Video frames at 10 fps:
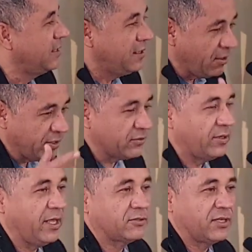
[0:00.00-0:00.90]
não
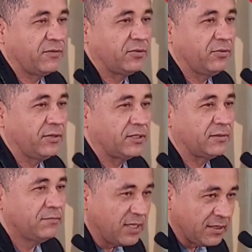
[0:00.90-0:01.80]
exonere os
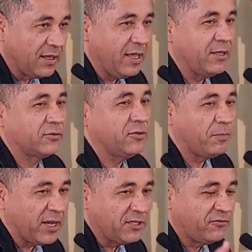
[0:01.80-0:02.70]
servidores, mantenham, são
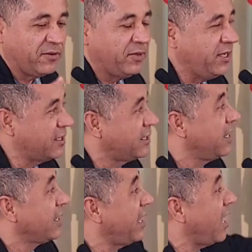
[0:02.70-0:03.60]
pais de famílias
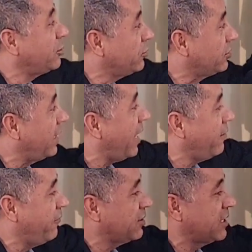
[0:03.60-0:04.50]
que
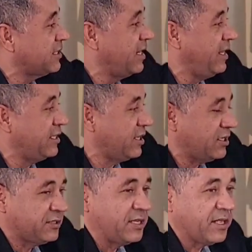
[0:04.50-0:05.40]
ajudaram Vossa Excelência
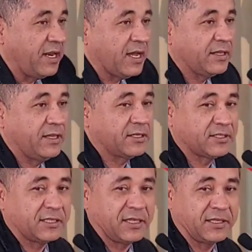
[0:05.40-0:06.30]
a sentar na cadeira que
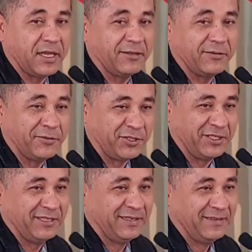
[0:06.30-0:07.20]
está sentada hoje.